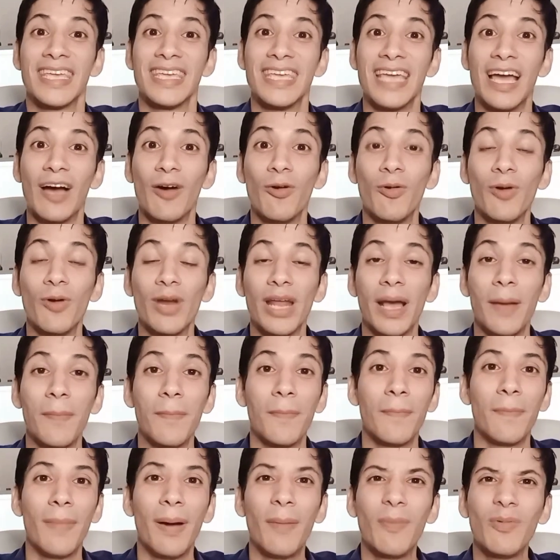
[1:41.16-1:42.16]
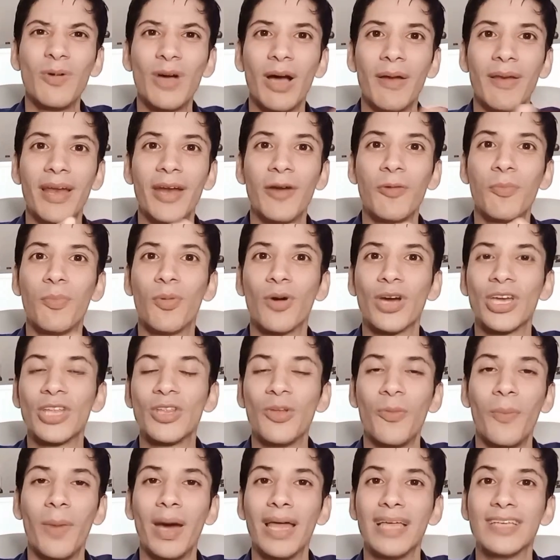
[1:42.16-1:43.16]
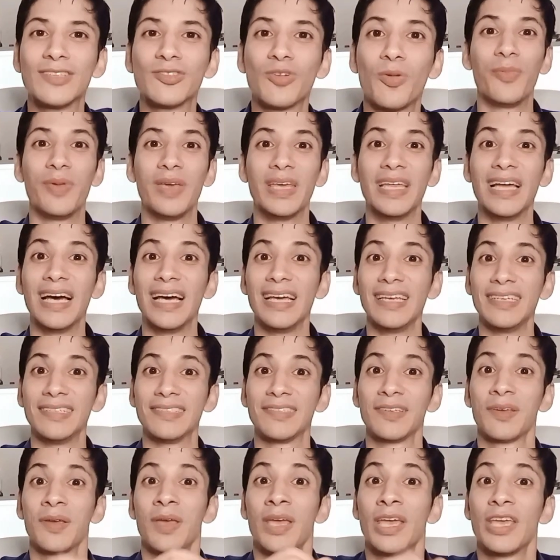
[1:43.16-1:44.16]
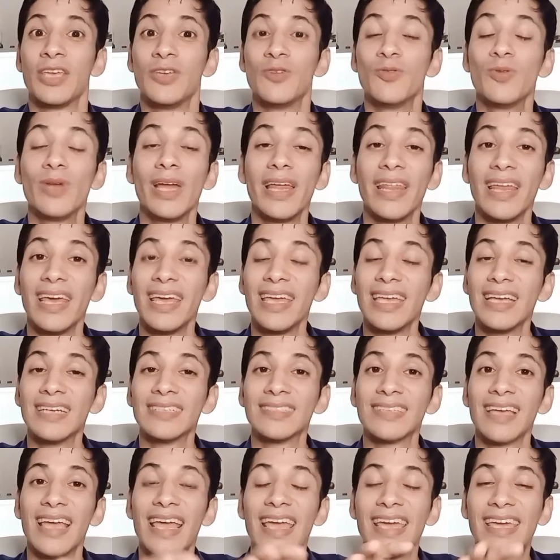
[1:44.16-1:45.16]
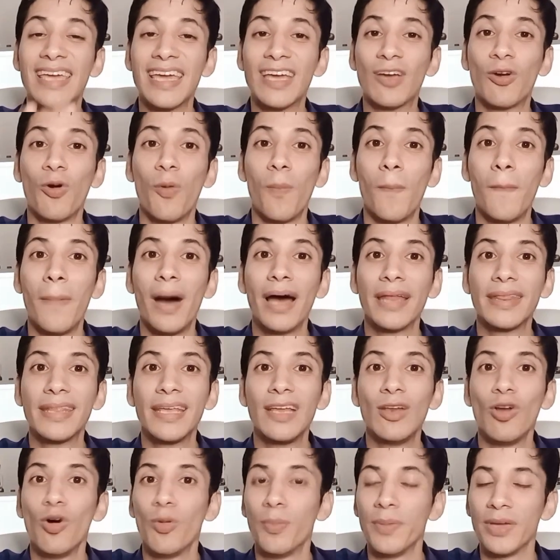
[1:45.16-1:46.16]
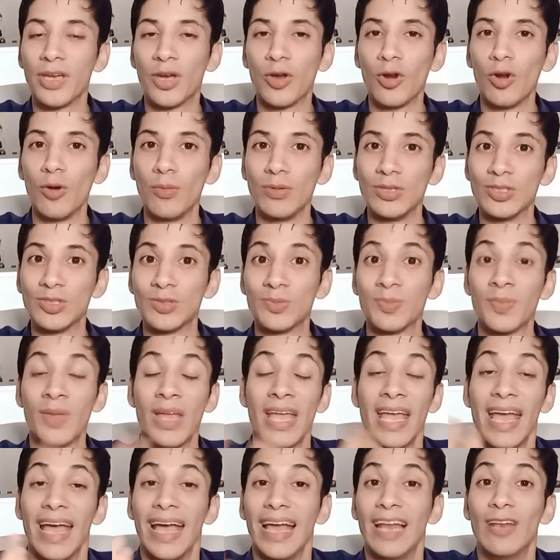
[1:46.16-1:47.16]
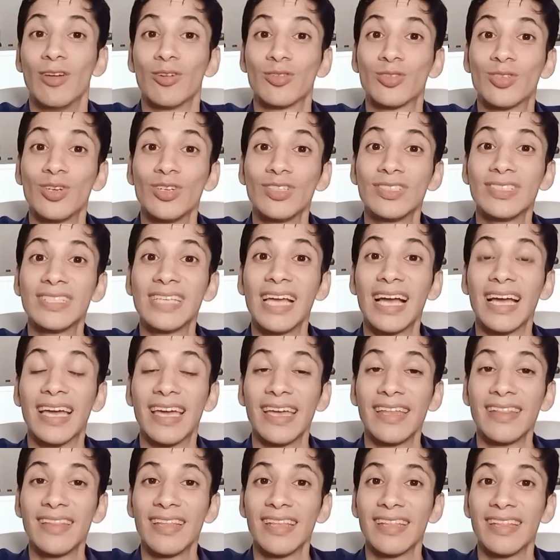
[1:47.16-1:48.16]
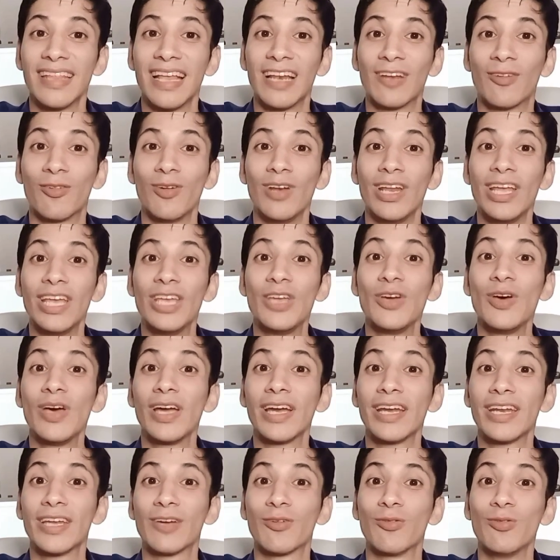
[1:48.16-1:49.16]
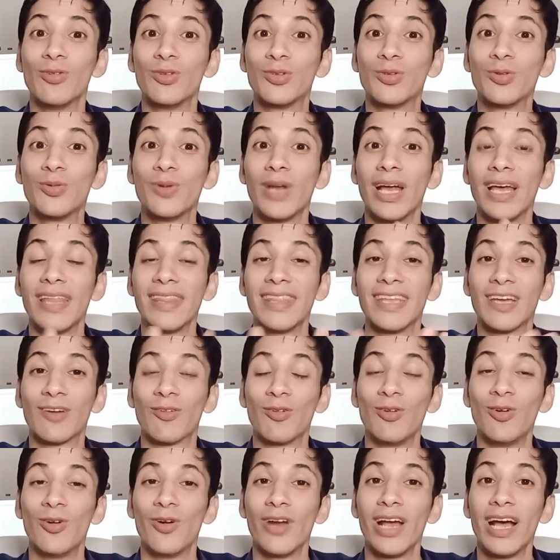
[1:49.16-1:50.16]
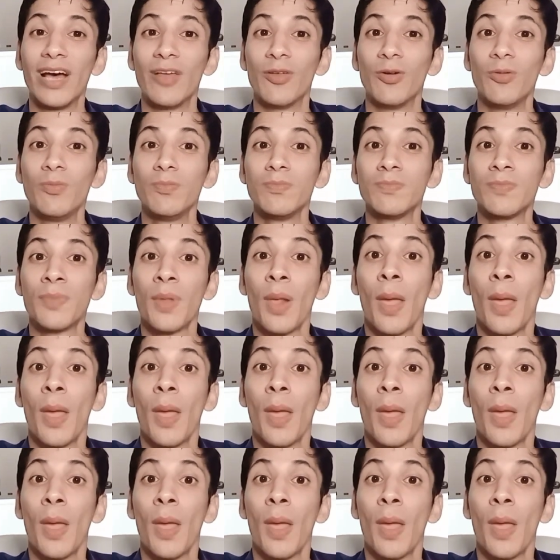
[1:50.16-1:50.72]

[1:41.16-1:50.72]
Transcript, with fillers: Y ahora vamos a hablar un poquito más de sus propiedades. Y una de ellas es que combate los microbios. El doctor Sackett del Colegio de Agricultura de Colorado